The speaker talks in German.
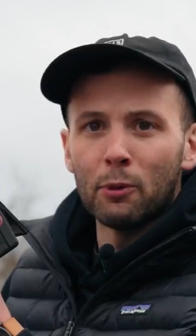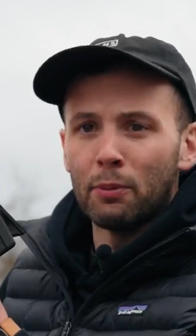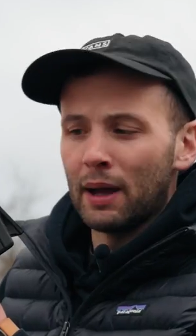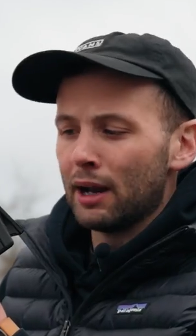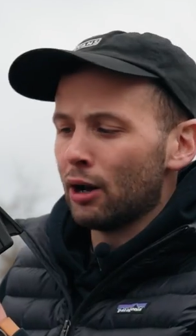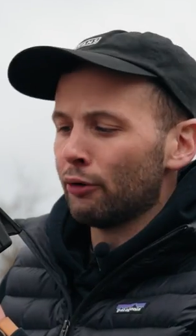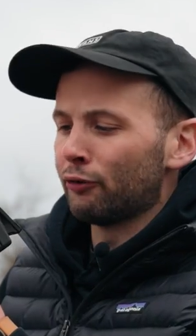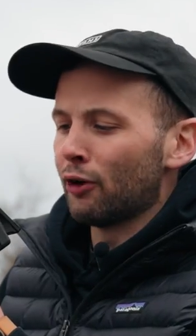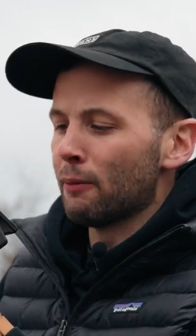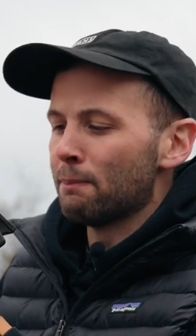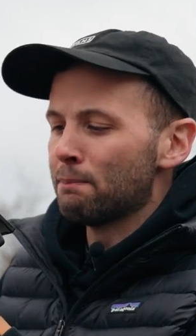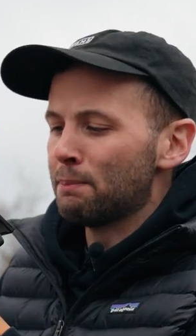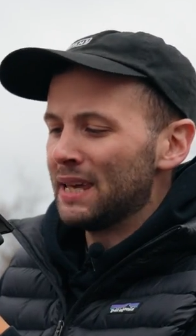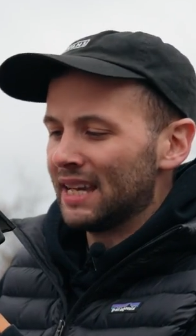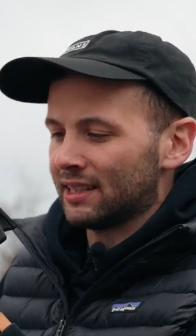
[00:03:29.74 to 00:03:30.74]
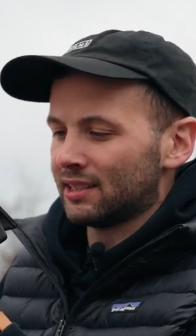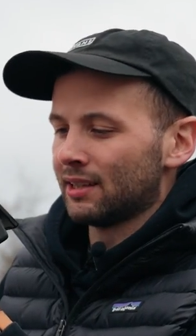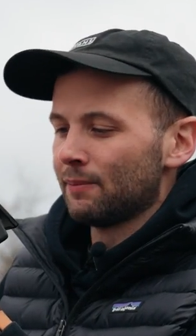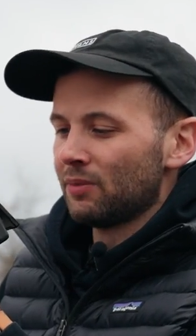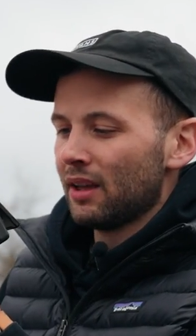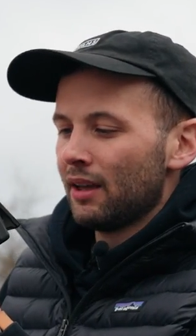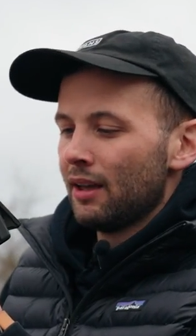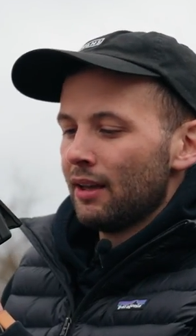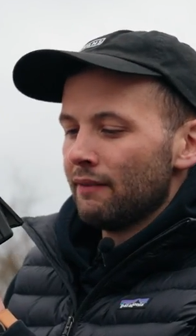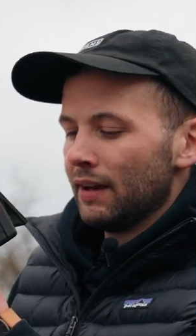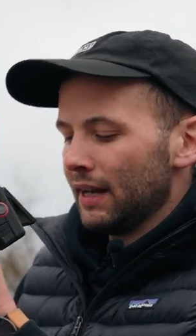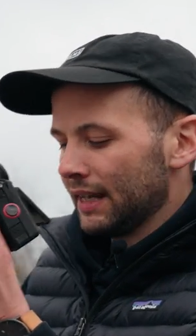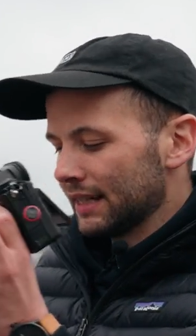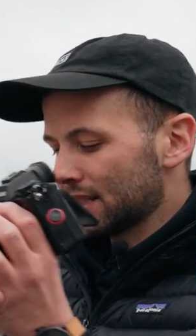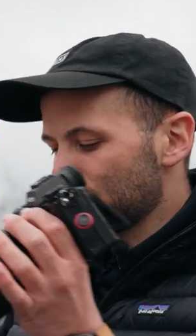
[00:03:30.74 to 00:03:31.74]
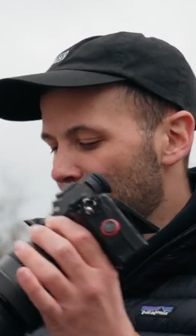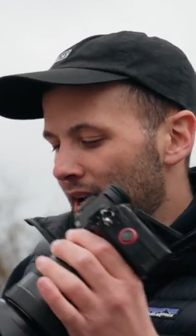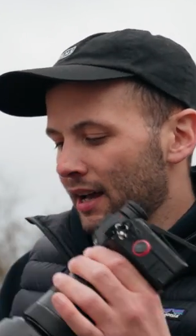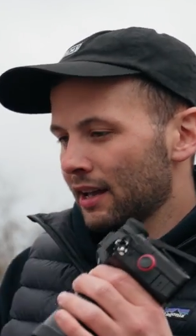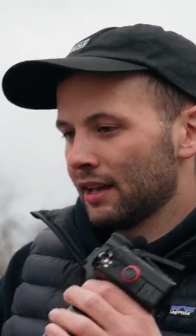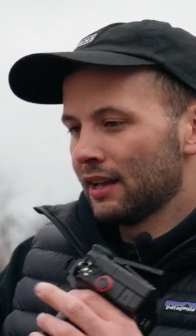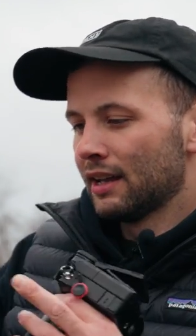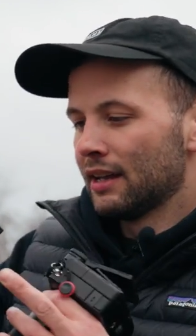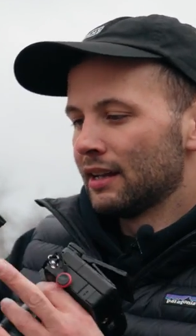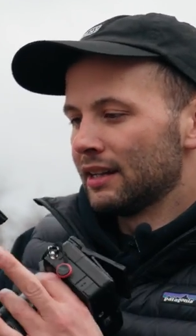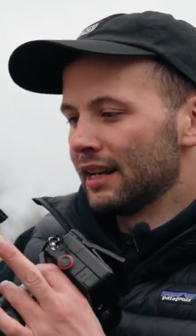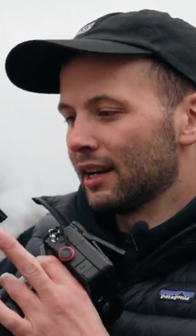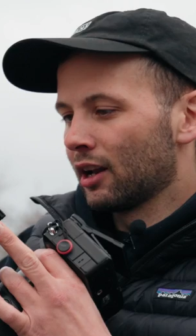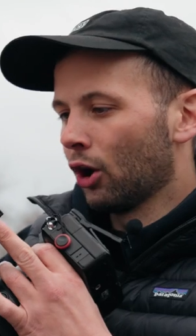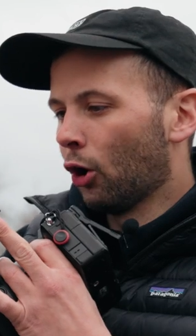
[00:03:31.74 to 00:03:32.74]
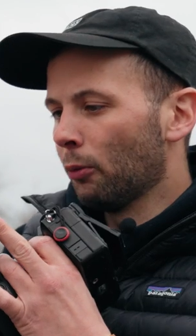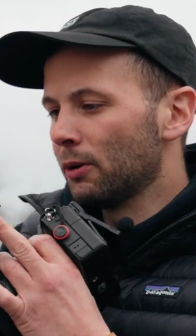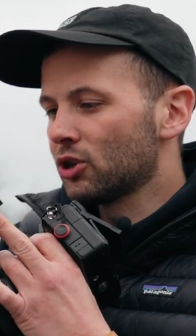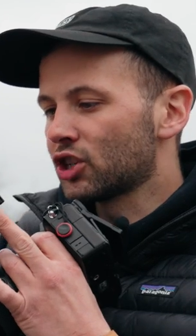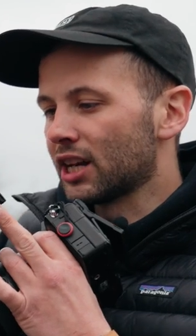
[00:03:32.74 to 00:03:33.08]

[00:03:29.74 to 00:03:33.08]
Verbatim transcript: Propeller verbiegt. Wenn ich jetzt mal den Global